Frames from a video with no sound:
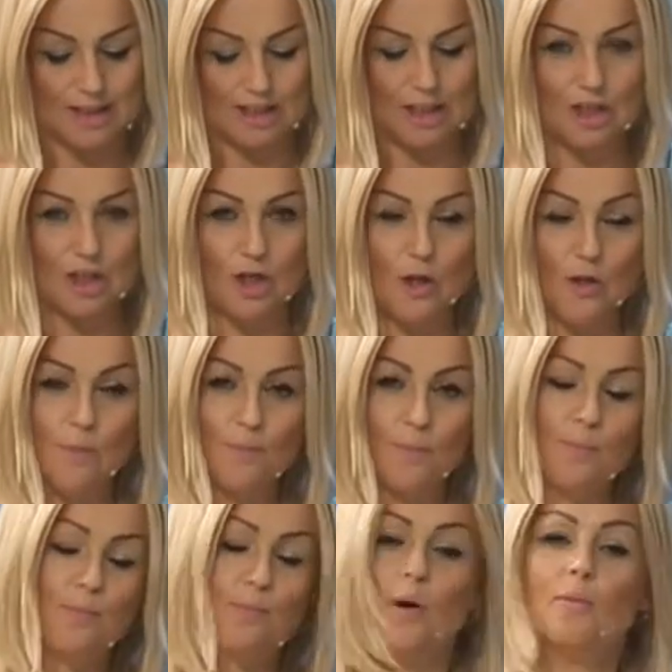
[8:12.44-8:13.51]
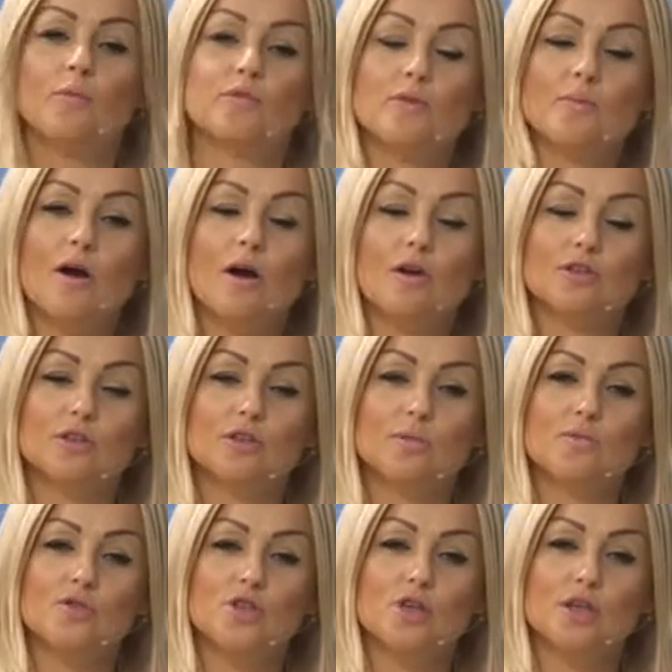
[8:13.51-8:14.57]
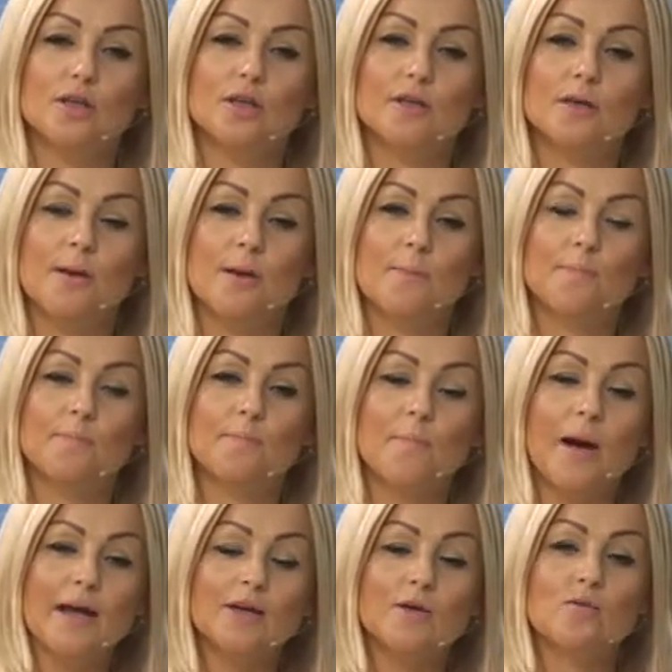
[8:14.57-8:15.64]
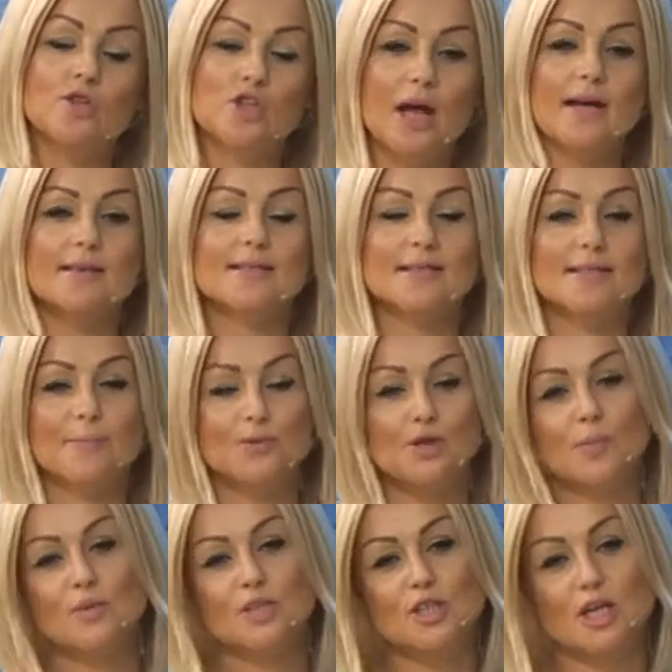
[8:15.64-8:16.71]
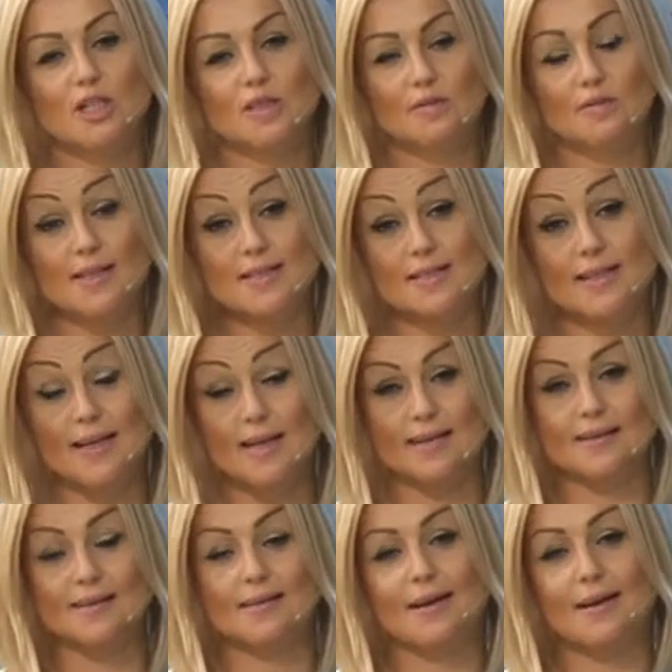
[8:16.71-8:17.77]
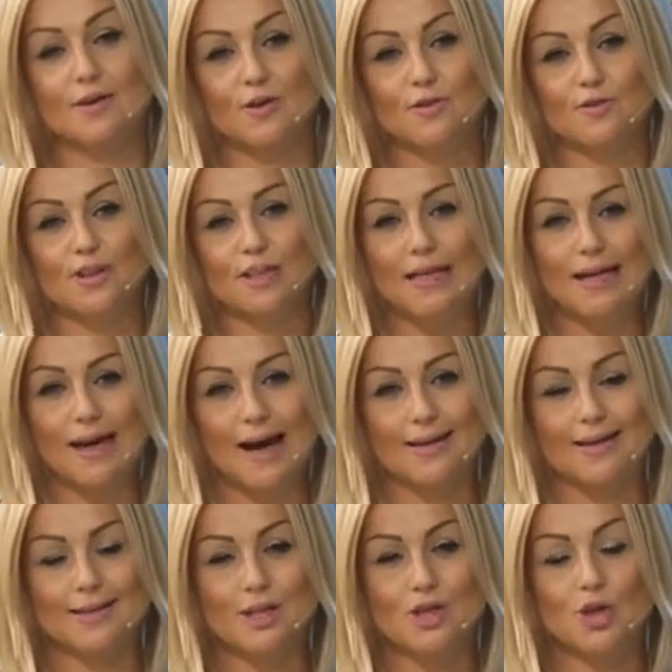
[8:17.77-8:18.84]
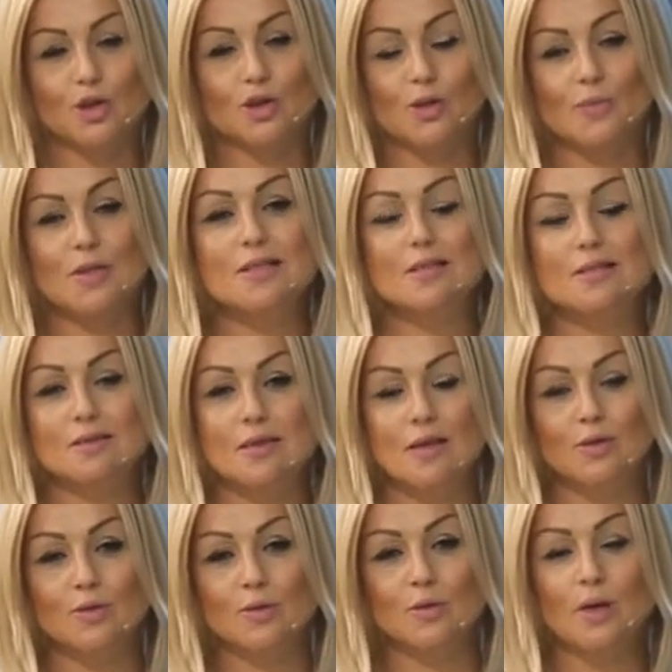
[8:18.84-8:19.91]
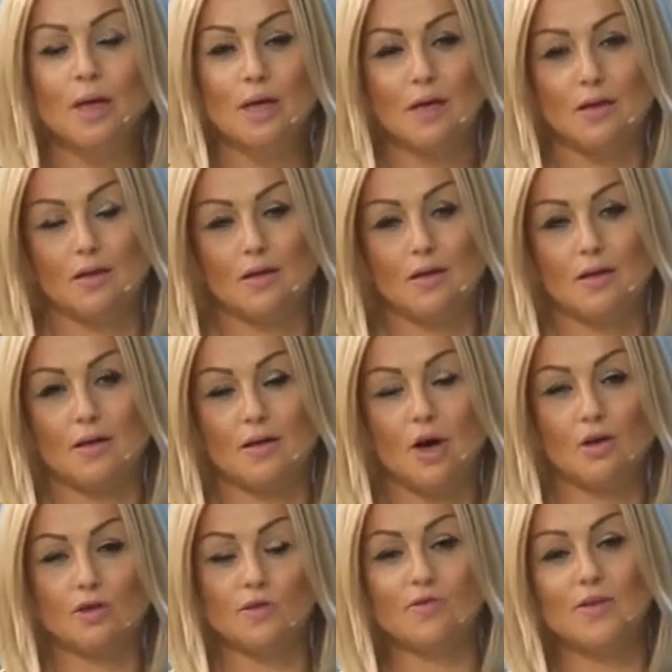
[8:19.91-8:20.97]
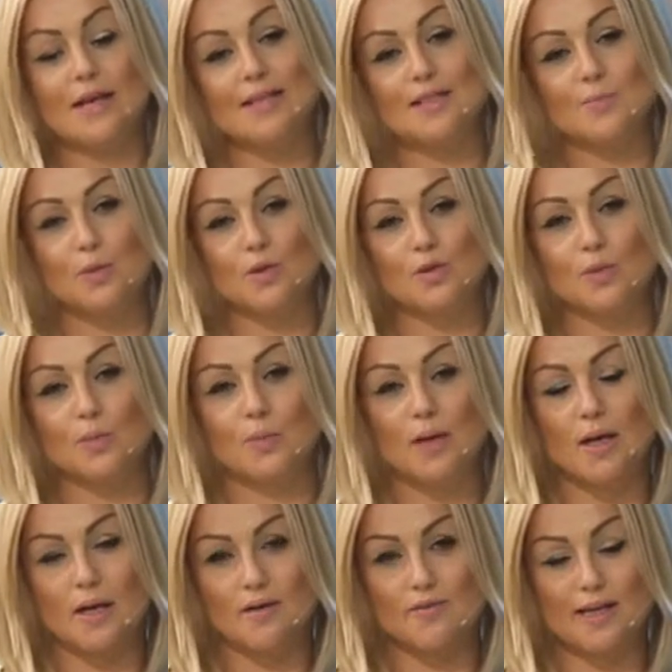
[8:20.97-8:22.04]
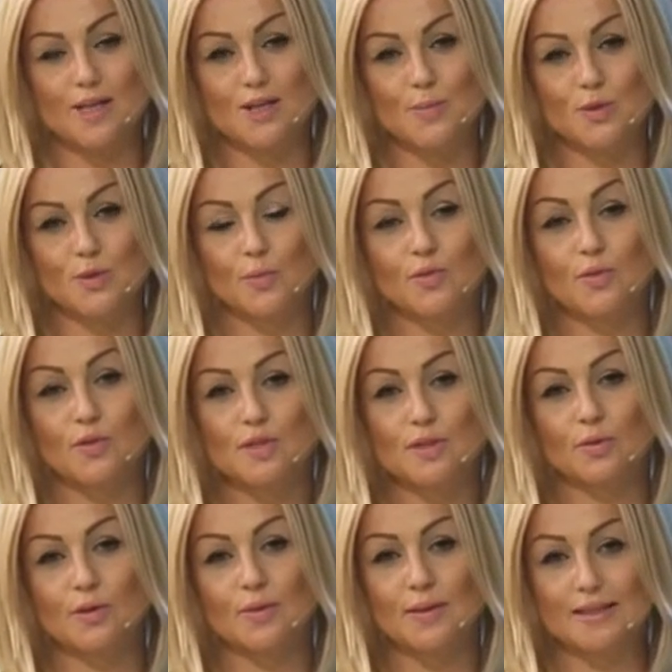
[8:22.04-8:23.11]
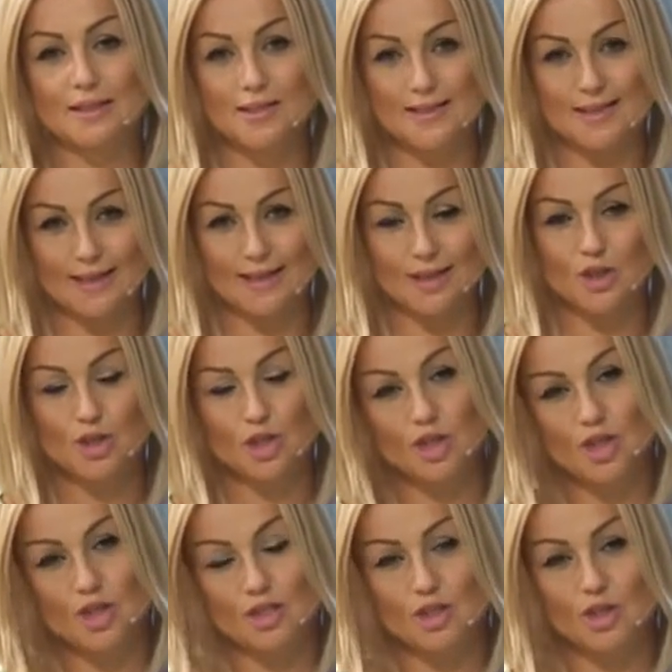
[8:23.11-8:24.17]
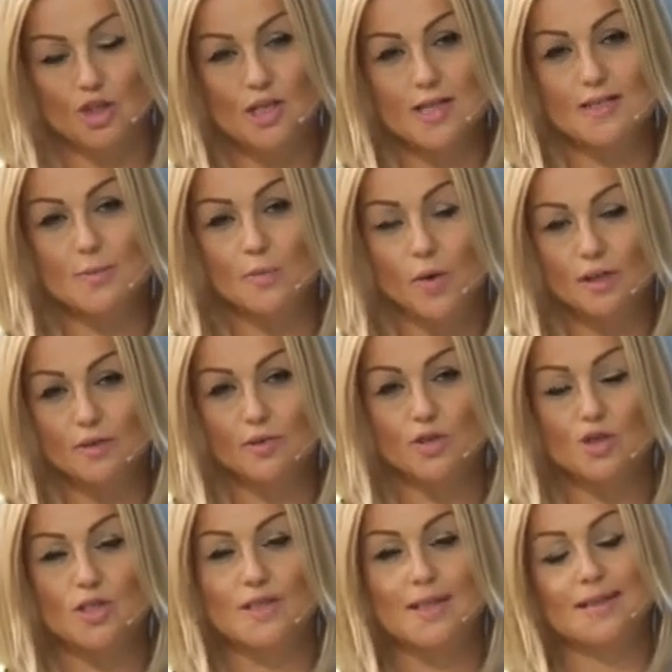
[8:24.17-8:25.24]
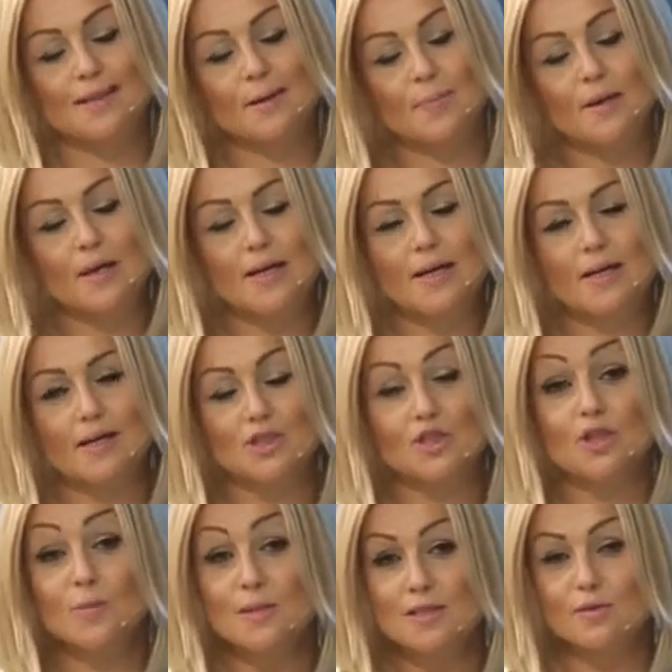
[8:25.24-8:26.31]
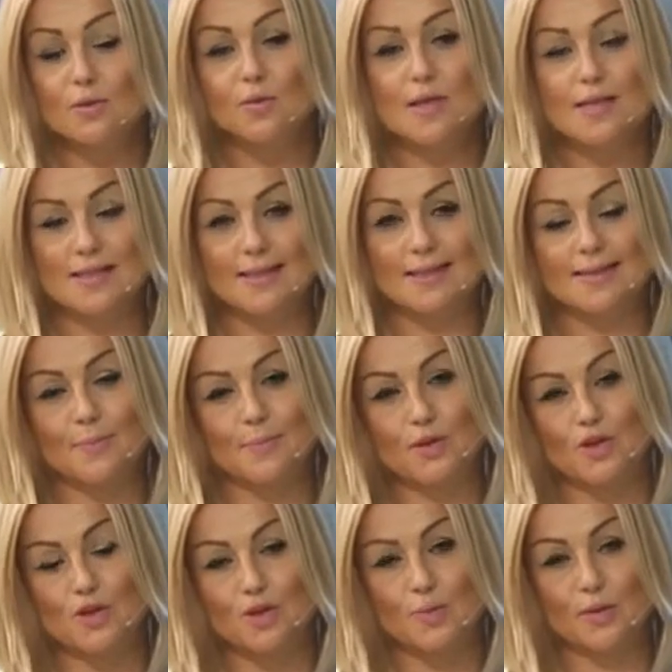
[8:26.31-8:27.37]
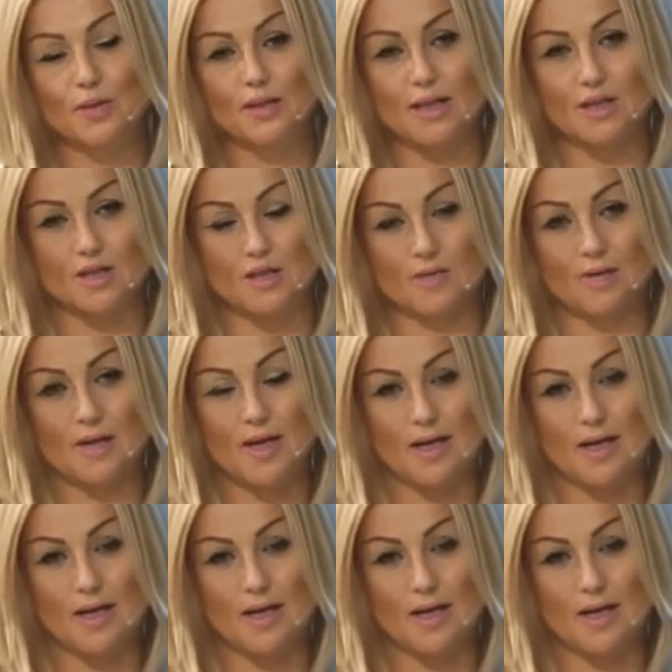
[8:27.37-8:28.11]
i pomówimy o tym, czy mają szansę przebicia się na scenach krajowych, ale też o tym istnieniu, e, o tym w jaki sposób, e, w jaki sposób funkcjonują na tych scenach szczecińskich. Czy jest im łatwo, czy stand-up, e, czym jest w ogóle stand-up i czy spotyka się